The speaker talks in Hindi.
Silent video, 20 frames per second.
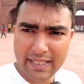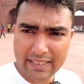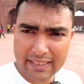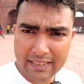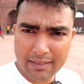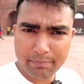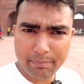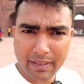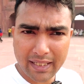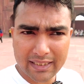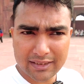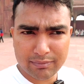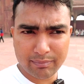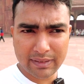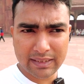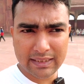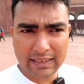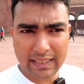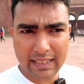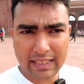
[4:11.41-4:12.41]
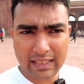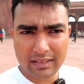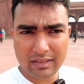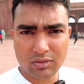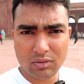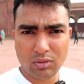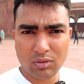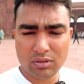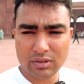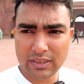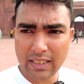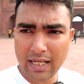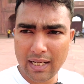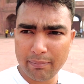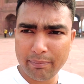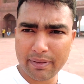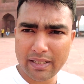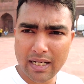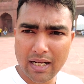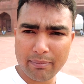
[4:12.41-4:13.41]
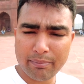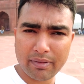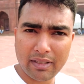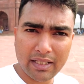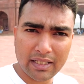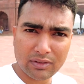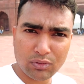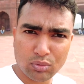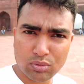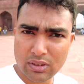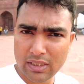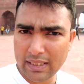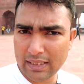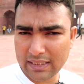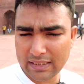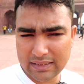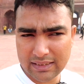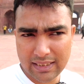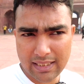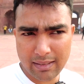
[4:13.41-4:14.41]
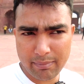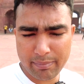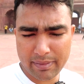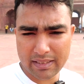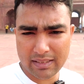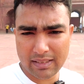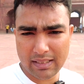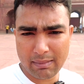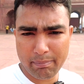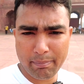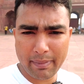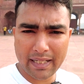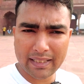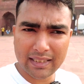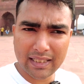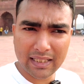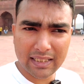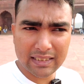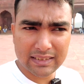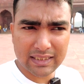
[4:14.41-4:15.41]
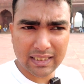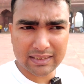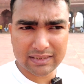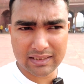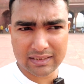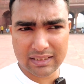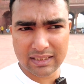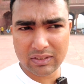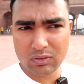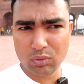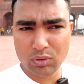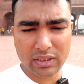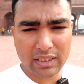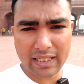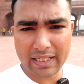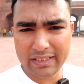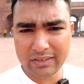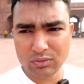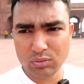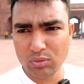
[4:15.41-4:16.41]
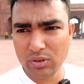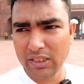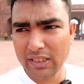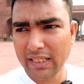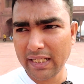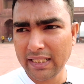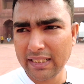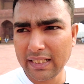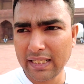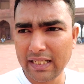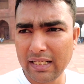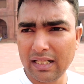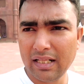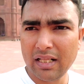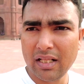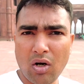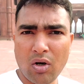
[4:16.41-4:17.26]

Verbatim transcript: एक ही पास में ही हैं तो यहाँ पर आप एक दूसरे की जगह पर पैदल ही जा सकते हैं कोई ख़ास दूरी नहीं है